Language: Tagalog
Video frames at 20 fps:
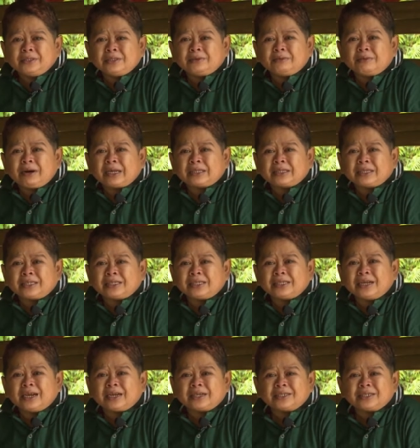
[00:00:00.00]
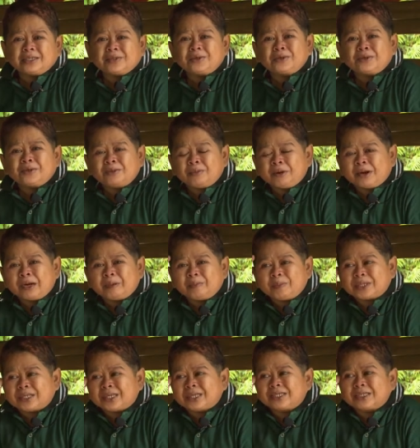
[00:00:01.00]
Yung ate niya na lang siguro yung mga
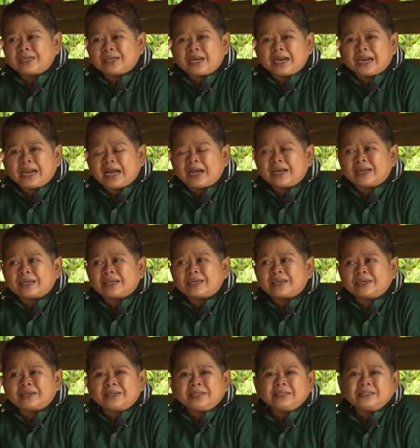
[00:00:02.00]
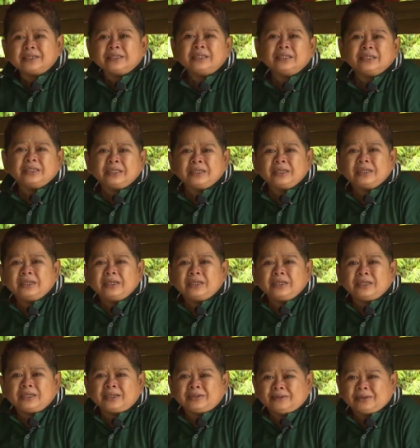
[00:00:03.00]
kapatid niyang lalaki.
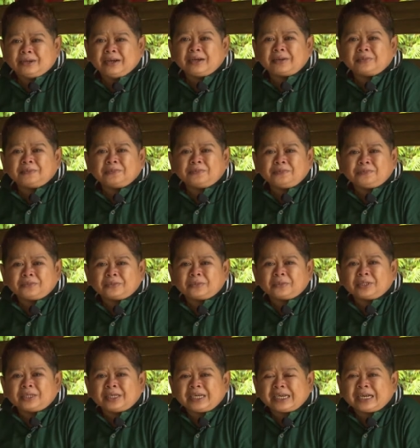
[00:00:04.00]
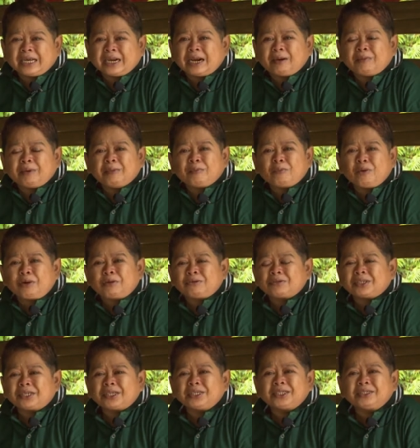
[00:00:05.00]
Yun lang. Ikiramay po ako
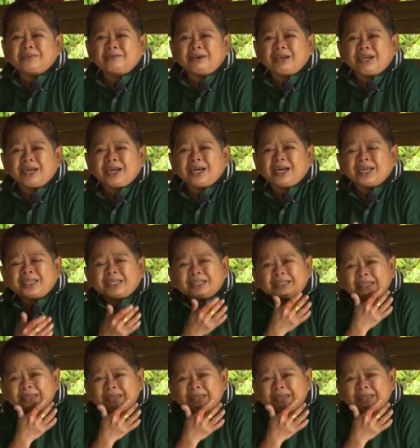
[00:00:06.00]
sa inyong lahat.